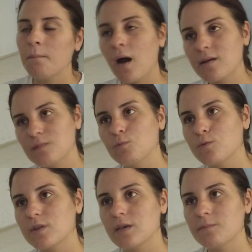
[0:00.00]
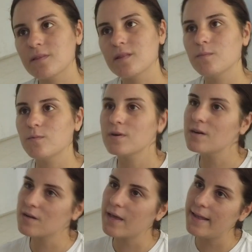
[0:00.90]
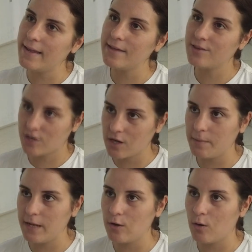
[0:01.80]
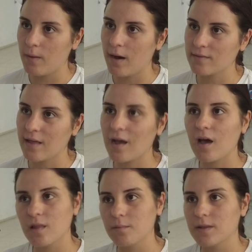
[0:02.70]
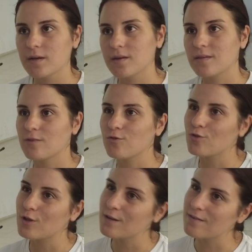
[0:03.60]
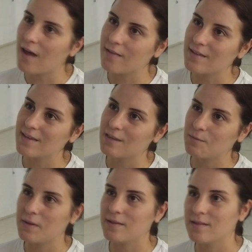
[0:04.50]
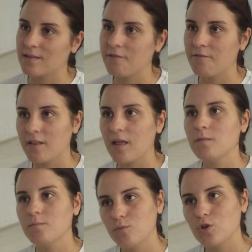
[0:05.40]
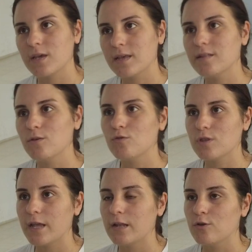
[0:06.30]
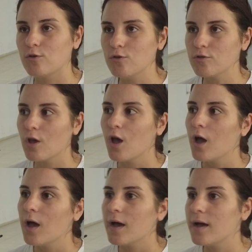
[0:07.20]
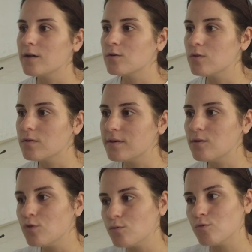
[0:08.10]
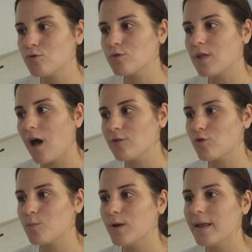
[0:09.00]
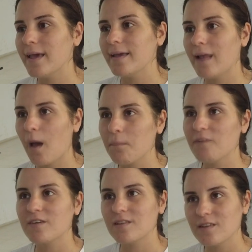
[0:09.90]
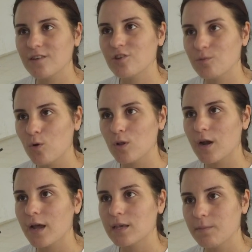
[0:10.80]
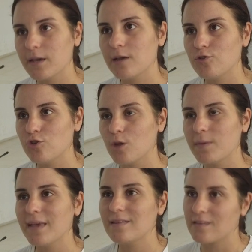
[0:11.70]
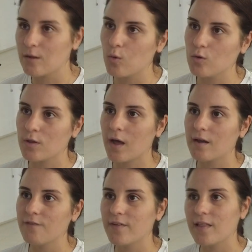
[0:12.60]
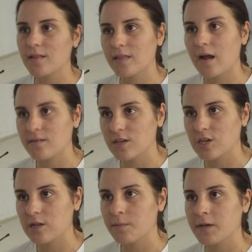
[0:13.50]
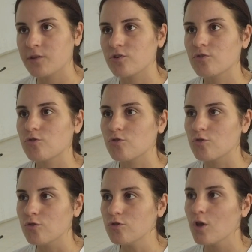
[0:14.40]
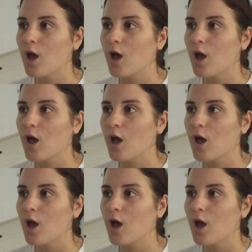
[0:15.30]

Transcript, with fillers: Maksimum sayımız da 40-50'ye çıkabiliyor bazen kalabalık işte çocukların tatile gitmediğinde falan bu şekilde yükseliyoruz. E, günümüz daha çok böyle eğlenme, vakit geçirme olarak gibi geçiyor ama eğitsel oyunlarla falan dersi işlemeye çalışıyoruz.